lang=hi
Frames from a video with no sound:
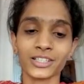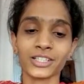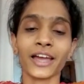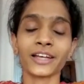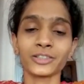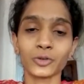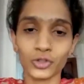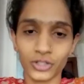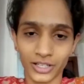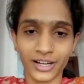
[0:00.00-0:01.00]
शायद कुछ
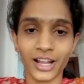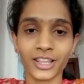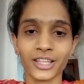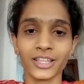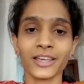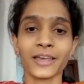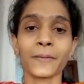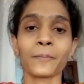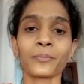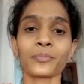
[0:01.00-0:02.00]
करना चाहिए
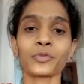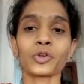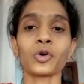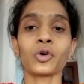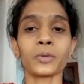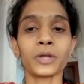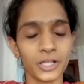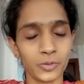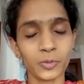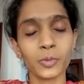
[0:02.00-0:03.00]
तो मेरे
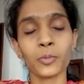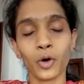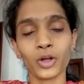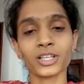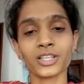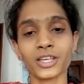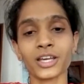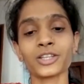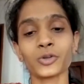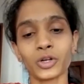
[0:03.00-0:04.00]
हस्बैंड भी बहुत अच्छे
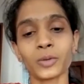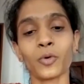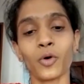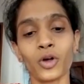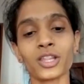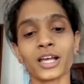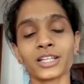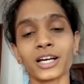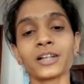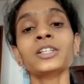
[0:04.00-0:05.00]
हैं जिन्होंने बहुत
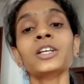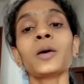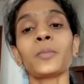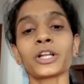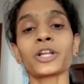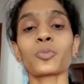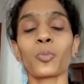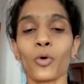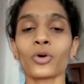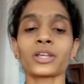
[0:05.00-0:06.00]
ज्यादा मतलब
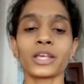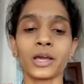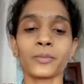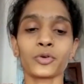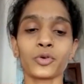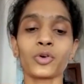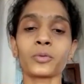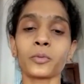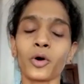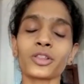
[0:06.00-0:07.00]
सपोर्ट किया है मेरे को
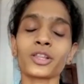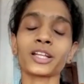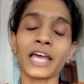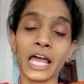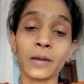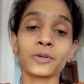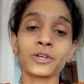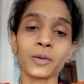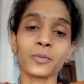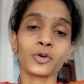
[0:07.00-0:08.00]
बहुत ज्यादा हेल्प की
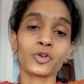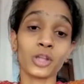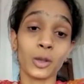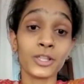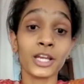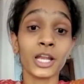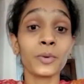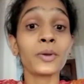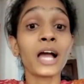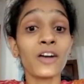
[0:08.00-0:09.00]
है मेरे को समझने में
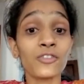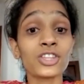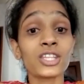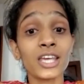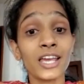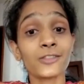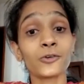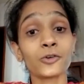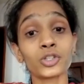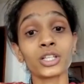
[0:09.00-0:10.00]
भी काफी चीजें ऐसी
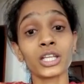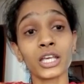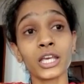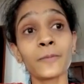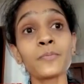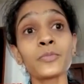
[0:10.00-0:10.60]
होती थी कि